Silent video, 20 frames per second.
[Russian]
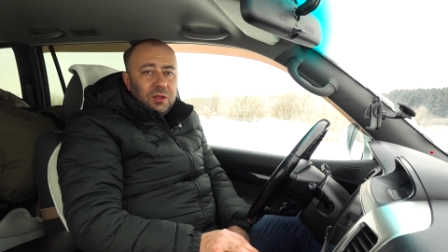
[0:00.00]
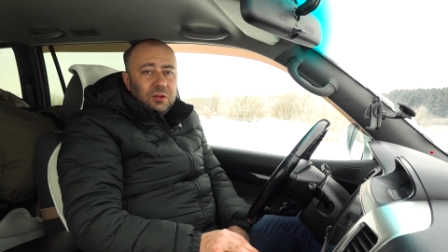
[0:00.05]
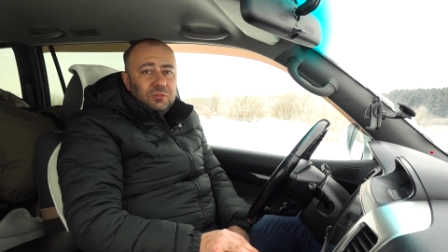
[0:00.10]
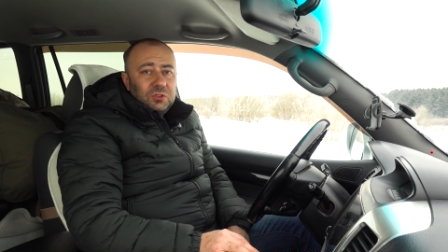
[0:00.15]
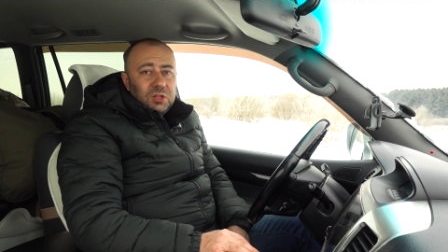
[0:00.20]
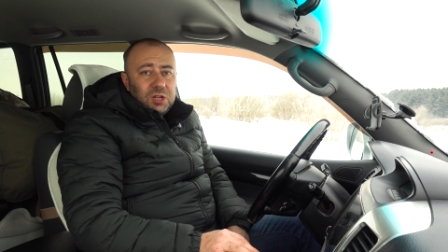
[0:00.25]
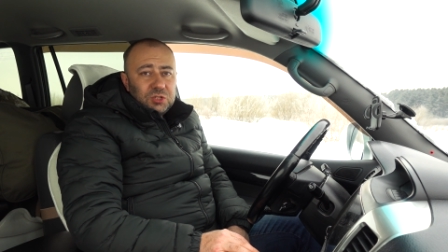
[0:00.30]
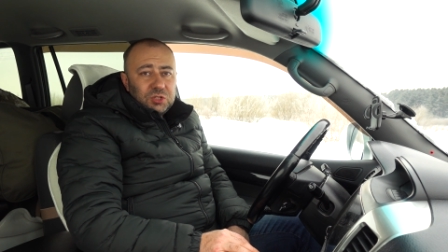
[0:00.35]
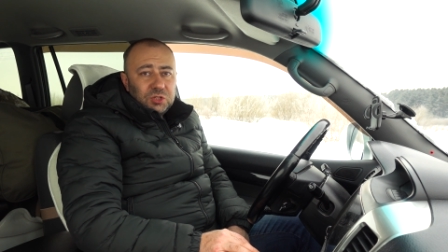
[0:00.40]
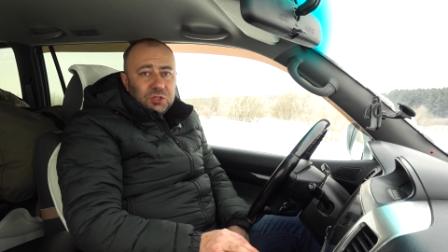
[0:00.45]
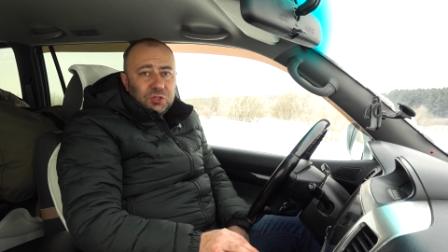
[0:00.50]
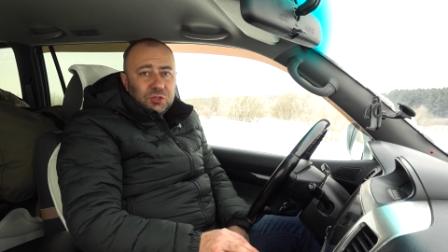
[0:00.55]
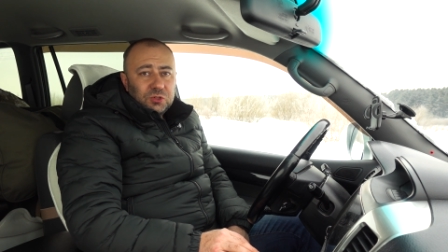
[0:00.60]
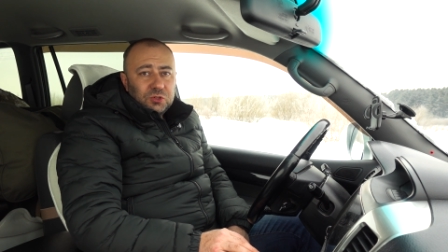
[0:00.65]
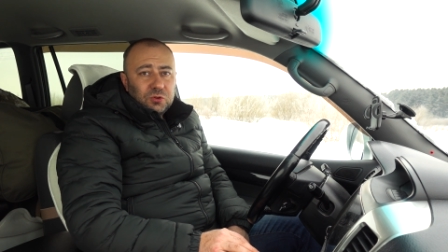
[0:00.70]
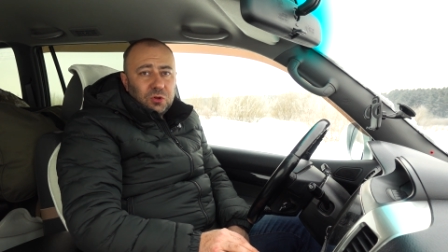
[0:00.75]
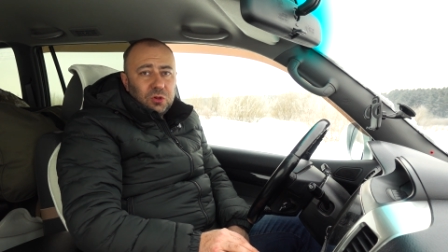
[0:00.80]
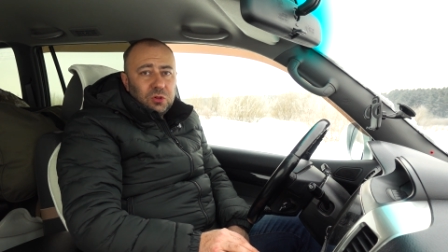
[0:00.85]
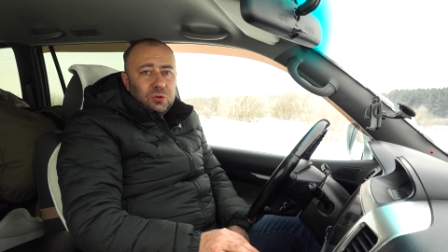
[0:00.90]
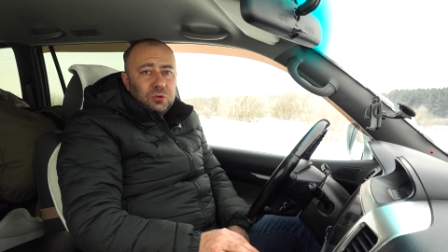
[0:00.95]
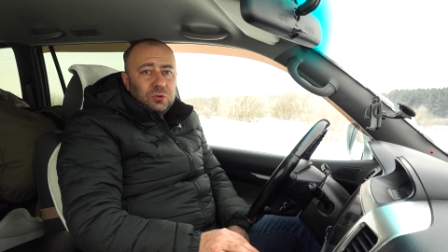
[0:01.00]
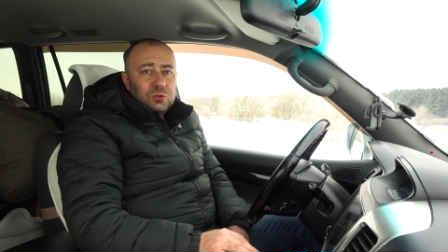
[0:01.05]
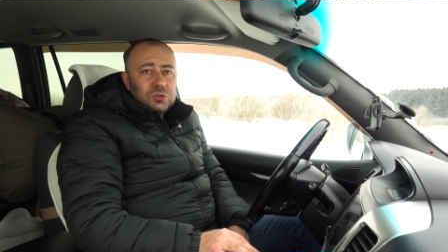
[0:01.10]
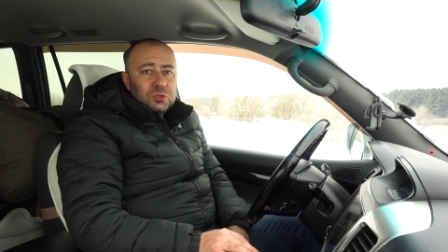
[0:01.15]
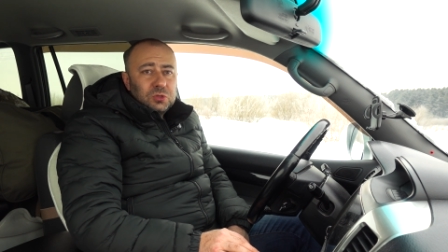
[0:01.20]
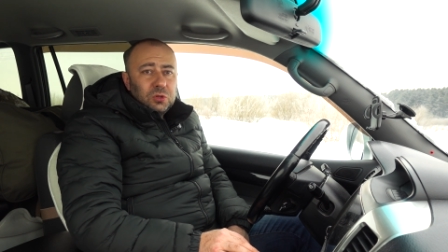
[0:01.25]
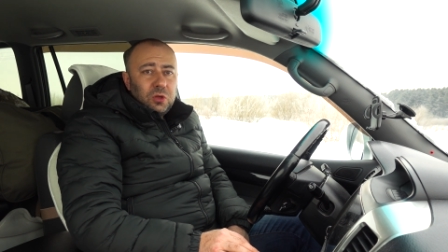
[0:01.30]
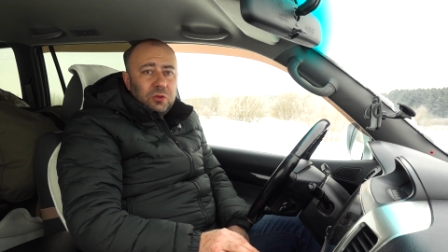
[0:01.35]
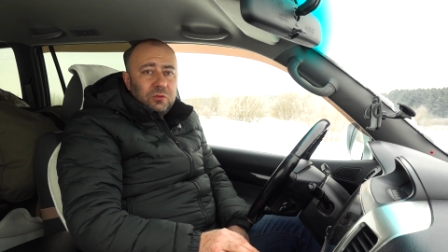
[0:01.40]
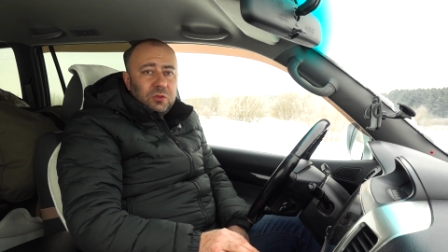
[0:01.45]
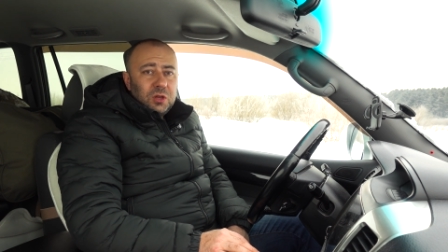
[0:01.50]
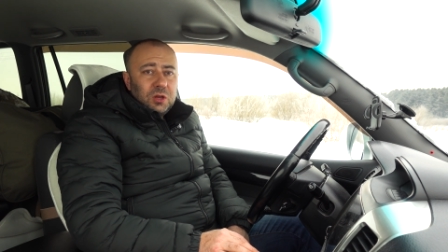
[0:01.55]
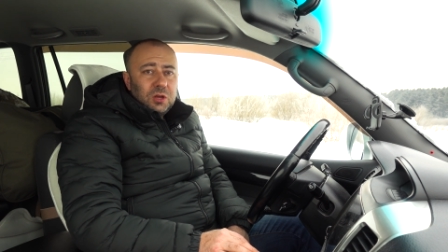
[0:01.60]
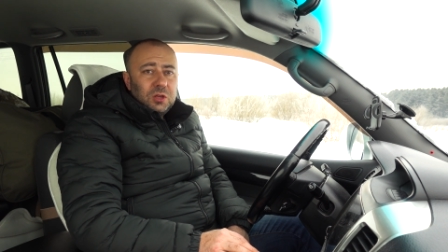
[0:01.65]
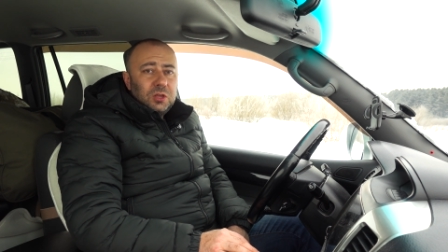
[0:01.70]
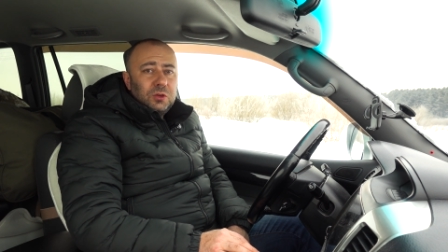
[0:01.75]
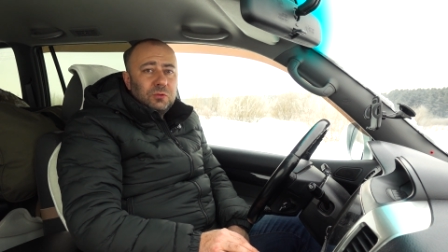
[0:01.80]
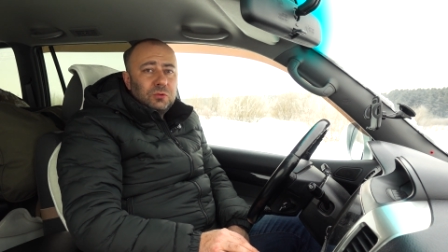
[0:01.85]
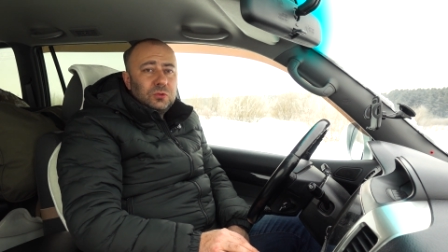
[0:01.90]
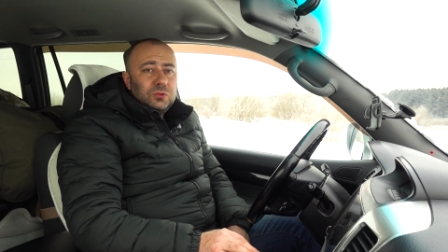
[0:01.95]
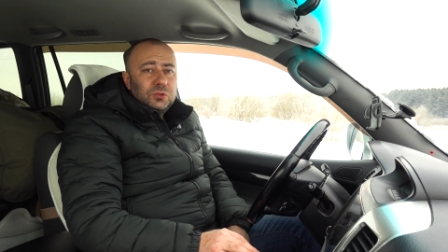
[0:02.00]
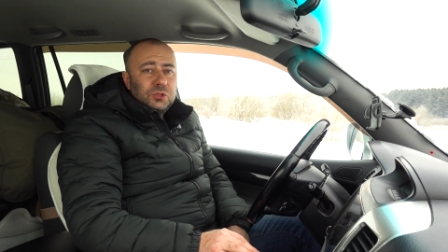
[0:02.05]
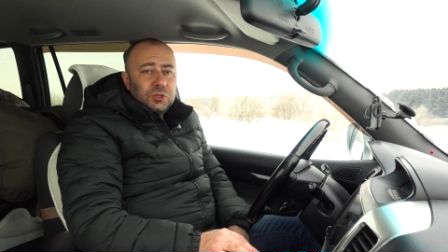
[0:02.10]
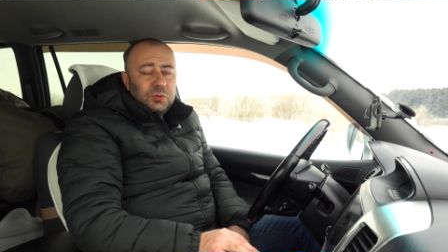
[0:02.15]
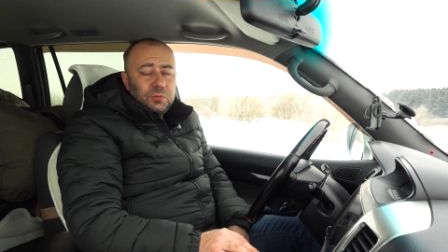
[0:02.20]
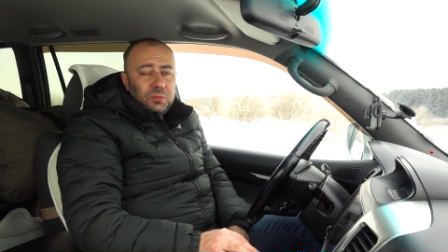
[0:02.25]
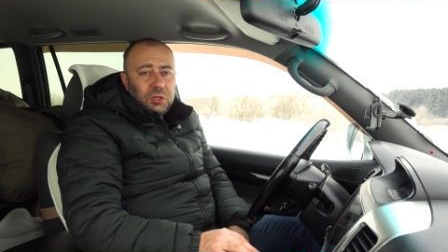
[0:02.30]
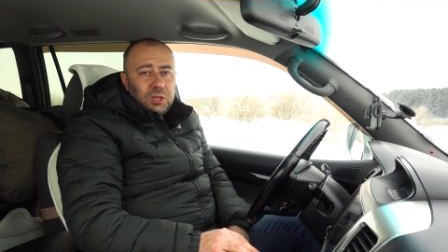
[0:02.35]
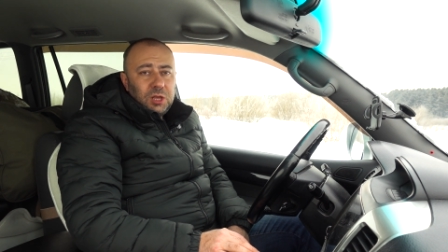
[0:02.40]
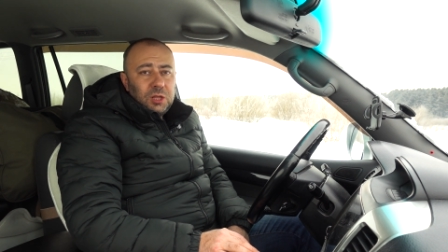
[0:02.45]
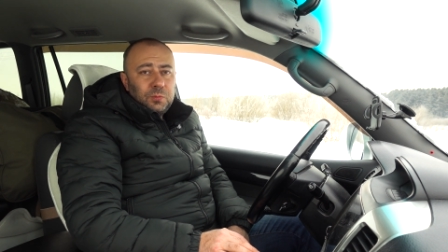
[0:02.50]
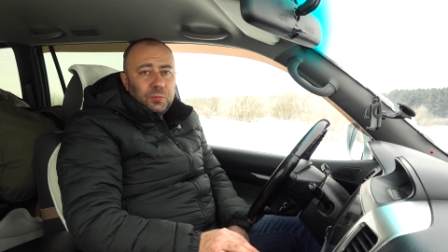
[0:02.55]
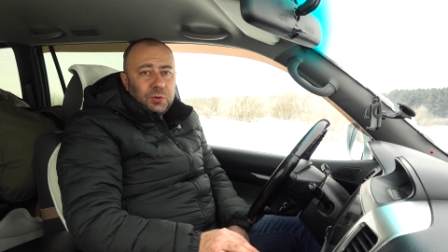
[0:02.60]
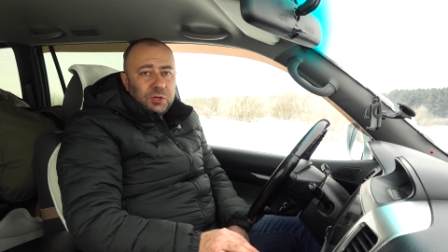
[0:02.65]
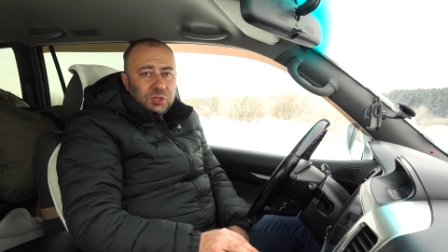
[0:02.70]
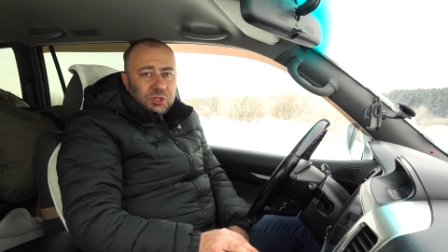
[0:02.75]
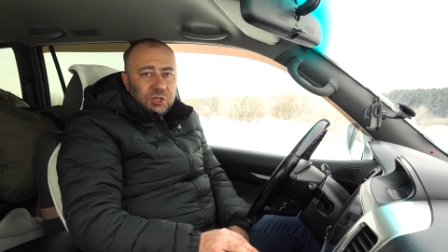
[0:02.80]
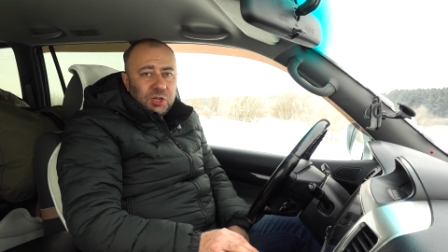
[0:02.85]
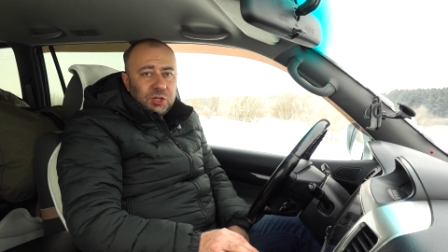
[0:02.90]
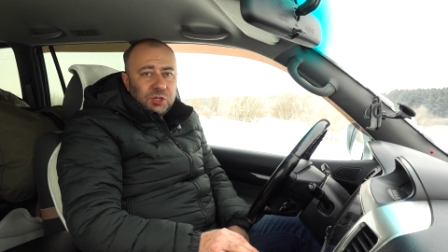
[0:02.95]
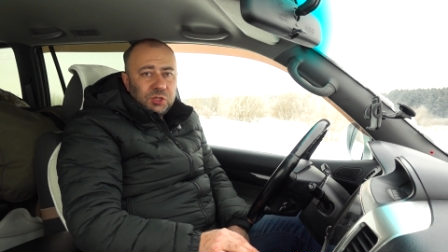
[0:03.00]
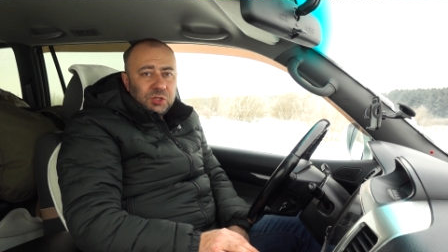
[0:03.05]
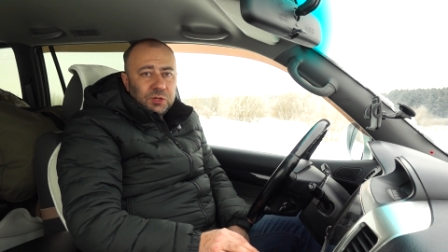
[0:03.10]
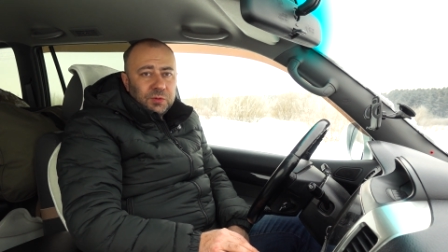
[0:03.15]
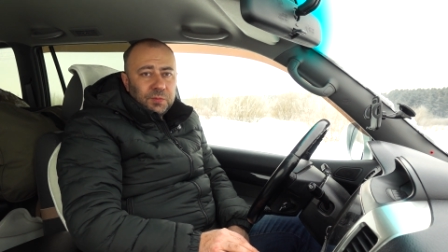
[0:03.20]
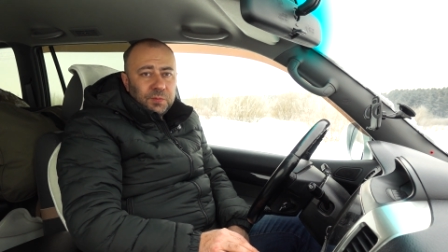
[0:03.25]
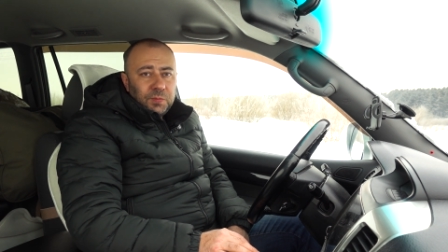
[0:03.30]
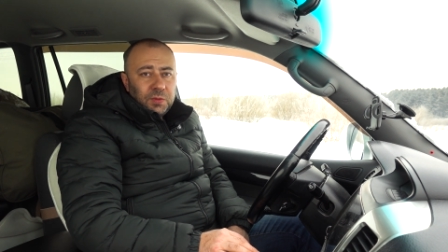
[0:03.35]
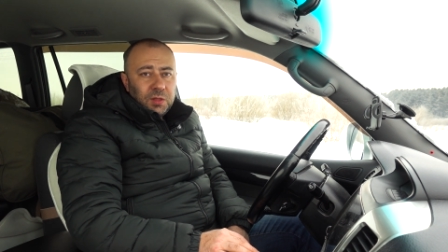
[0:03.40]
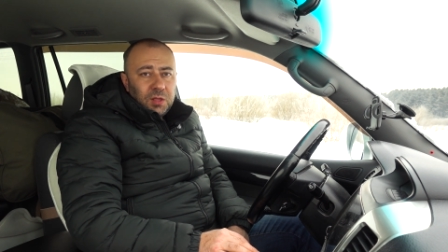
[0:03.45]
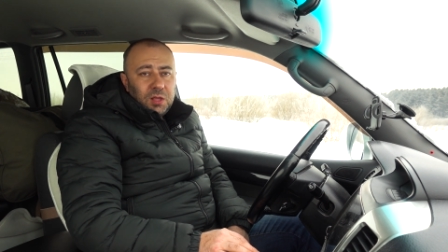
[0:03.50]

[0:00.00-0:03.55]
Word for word: В наших тяжелых условиях его лучше менять почаще.